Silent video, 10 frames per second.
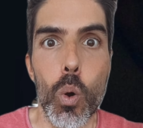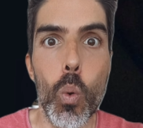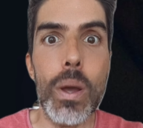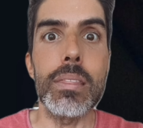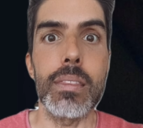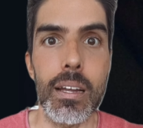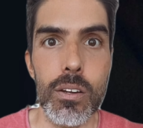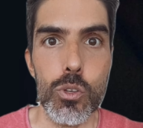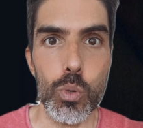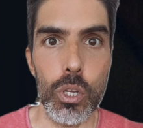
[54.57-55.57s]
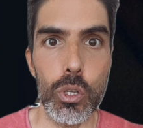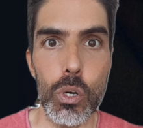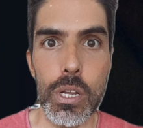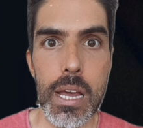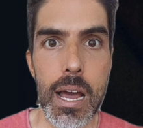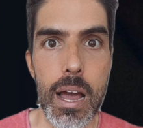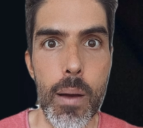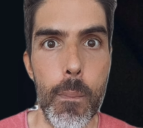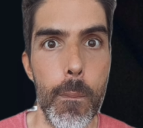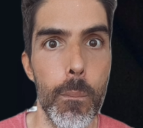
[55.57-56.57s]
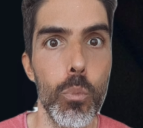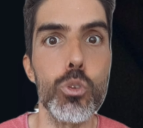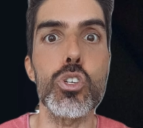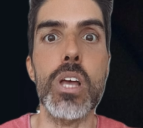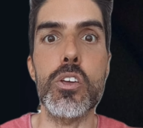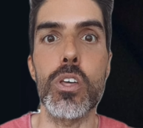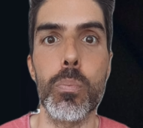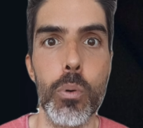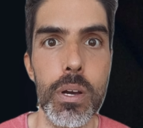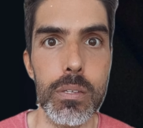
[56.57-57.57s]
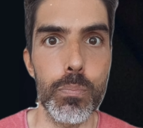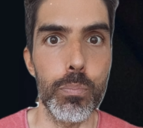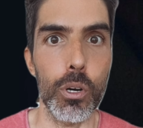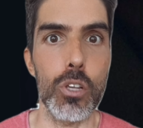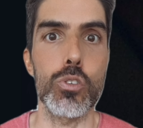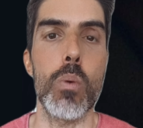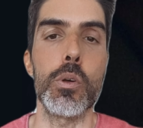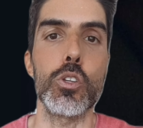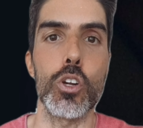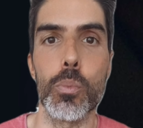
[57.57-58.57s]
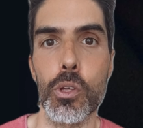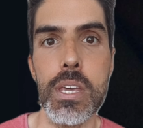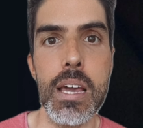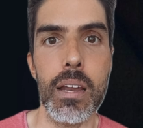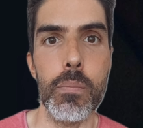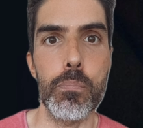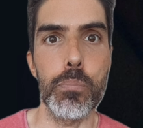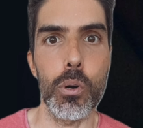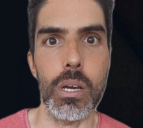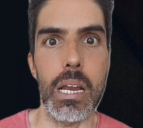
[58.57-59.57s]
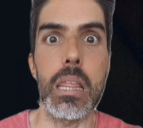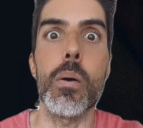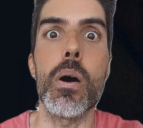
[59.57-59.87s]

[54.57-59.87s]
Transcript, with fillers: cuentan su historia muchos años después porque en su momento no podían, porque les daba